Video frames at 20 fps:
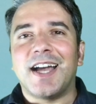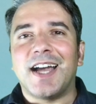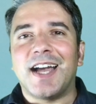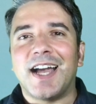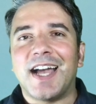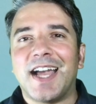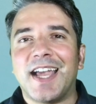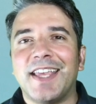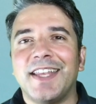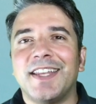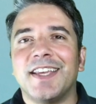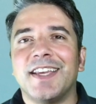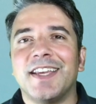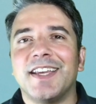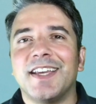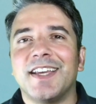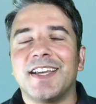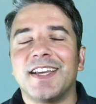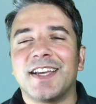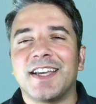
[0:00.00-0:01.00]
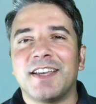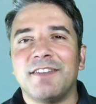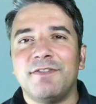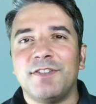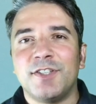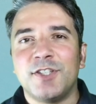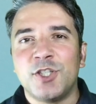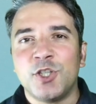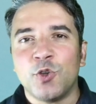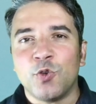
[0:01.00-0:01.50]
eine
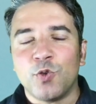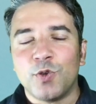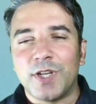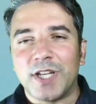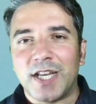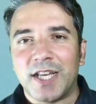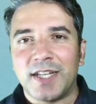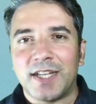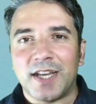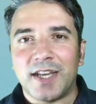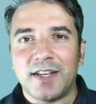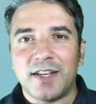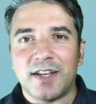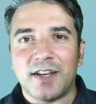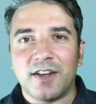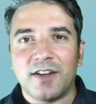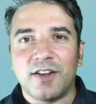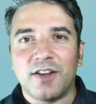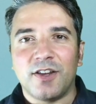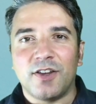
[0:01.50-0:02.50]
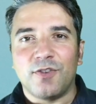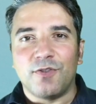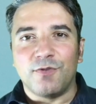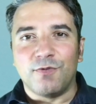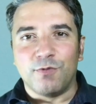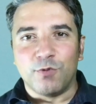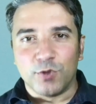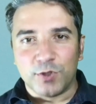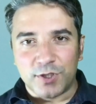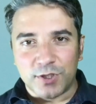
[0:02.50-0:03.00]
Revision an einer
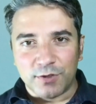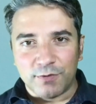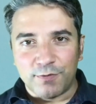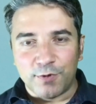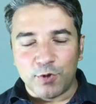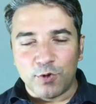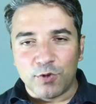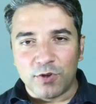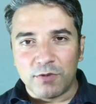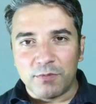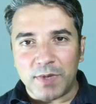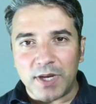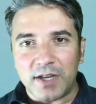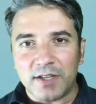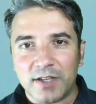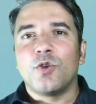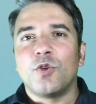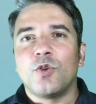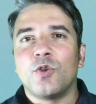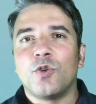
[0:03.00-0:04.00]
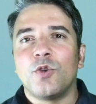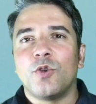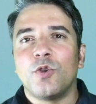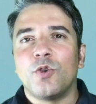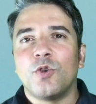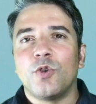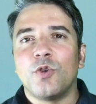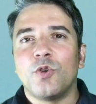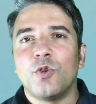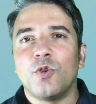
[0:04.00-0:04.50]
Wurzelfüllung gemacht.
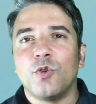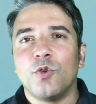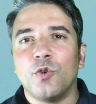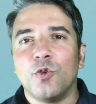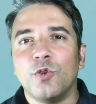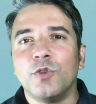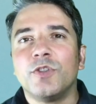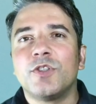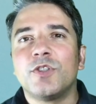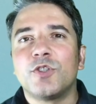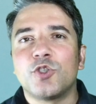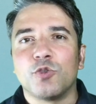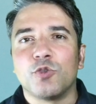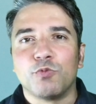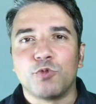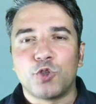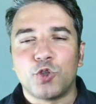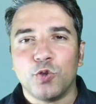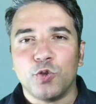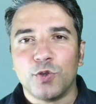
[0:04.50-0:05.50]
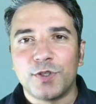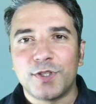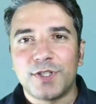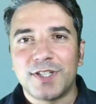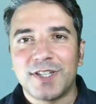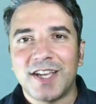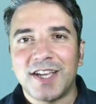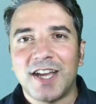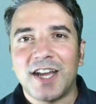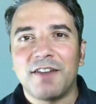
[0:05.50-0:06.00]
Und zum
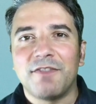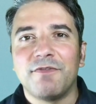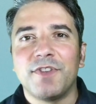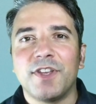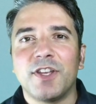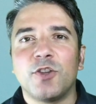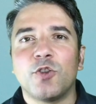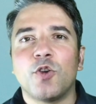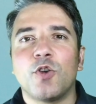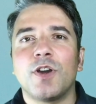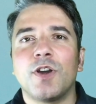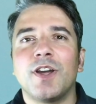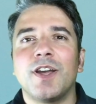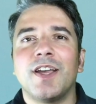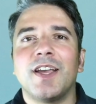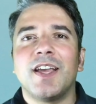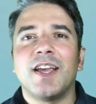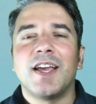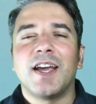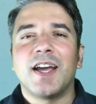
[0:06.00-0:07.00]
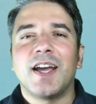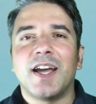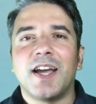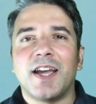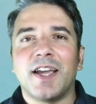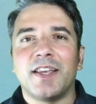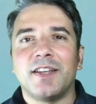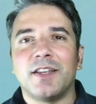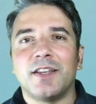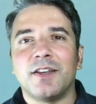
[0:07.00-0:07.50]
Schluss haben wir noch
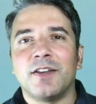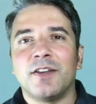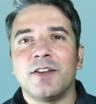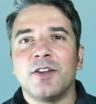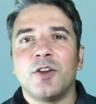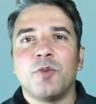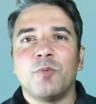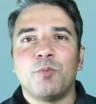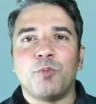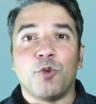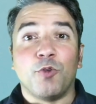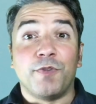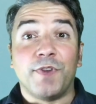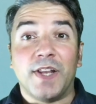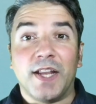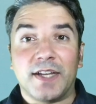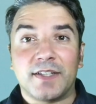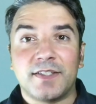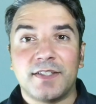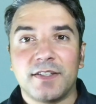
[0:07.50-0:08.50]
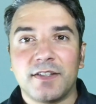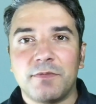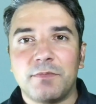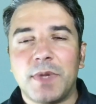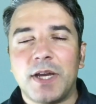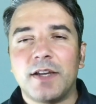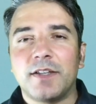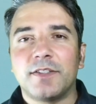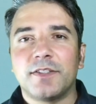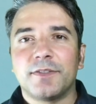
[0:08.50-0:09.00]
eine Prophylaxe
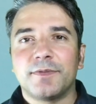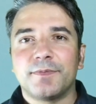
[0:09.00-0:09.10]
gemacht,